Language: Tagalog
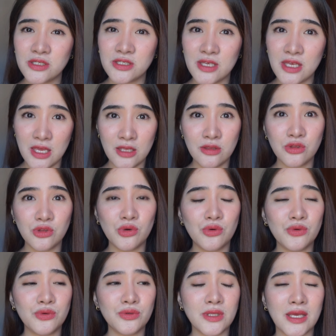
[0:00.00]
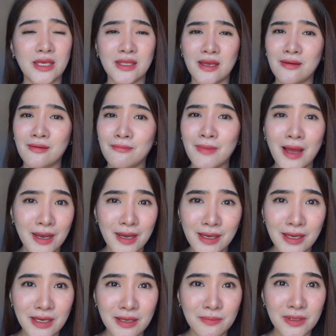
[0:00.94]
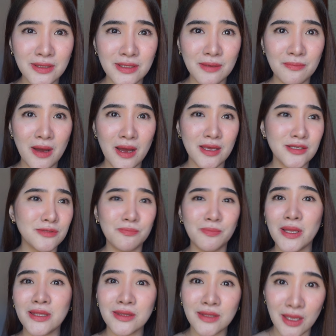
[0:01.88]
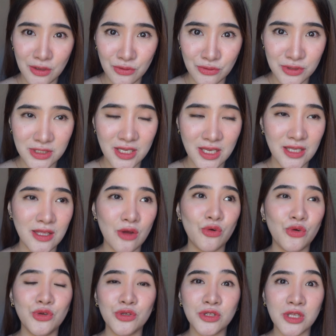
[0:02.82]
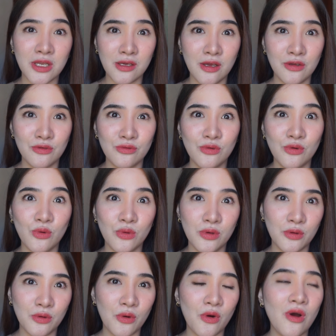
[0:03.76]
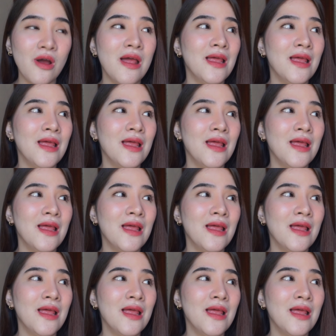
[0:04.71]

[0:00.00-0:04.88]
skin tone and ang mahalaga naman 'di ba is pantay yung skin. Ako 'yun talaga yung goal ko.